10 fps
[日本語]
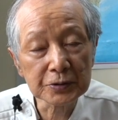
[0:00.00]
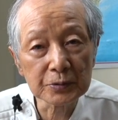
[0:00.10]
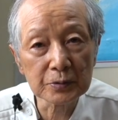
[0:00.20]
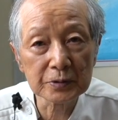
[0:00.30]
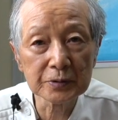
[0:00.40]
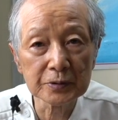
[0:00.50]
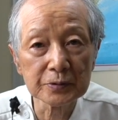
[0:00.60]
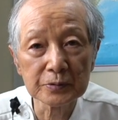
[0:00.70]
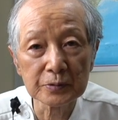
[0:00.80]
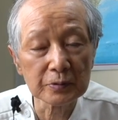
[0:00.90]
てい
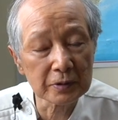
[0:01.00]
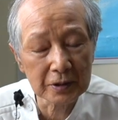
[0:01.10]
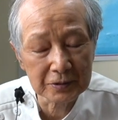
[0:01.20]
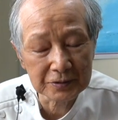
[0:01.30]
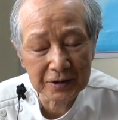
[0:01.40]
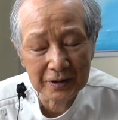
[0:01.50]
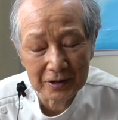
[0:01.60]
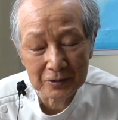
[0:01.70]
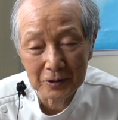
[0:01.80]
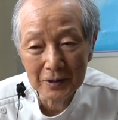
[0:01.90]
うのは内
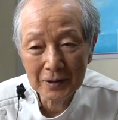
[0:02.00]
側の